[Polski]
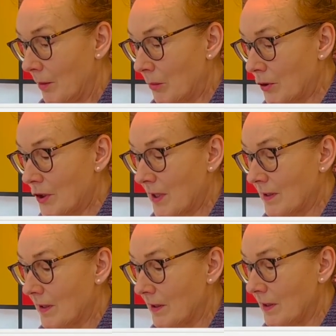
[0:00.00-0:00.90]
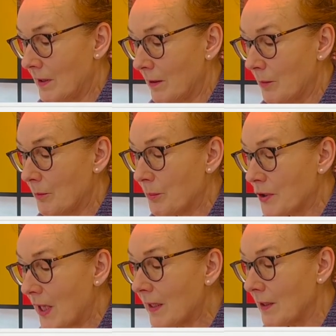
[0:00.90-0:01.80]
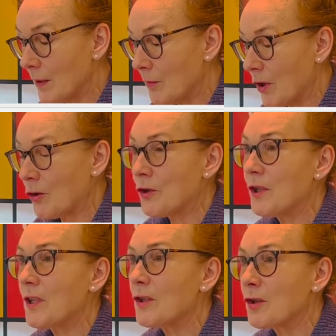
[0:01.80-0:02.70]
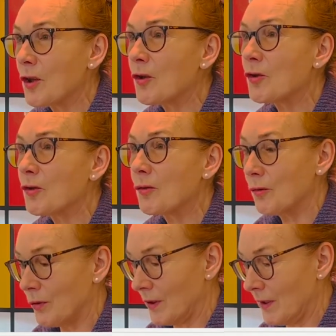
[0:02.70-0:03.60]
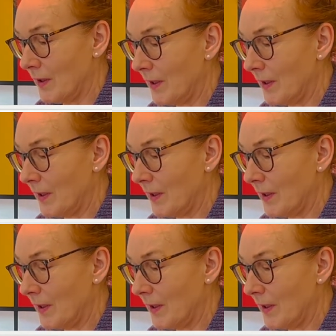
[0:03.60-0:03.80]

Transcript: podczas gdy przed nim rośnie stos ruin.